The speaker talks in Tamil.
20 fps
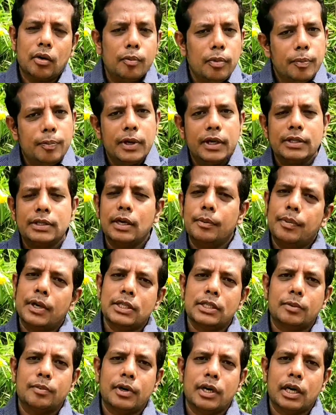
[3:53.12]
ரொம்ப பெருசா
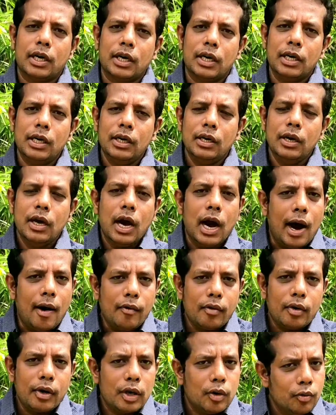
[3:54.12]
பேசப்பட்டாரு
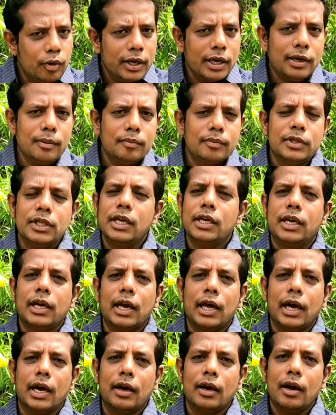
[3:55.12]
அவருடைய உயரம்
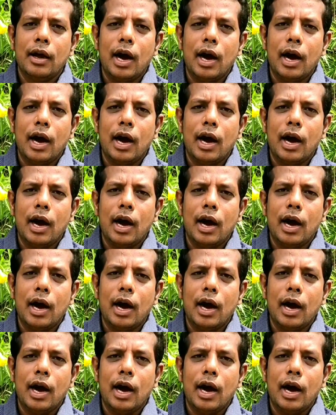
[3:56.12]
ஜெயிக்கல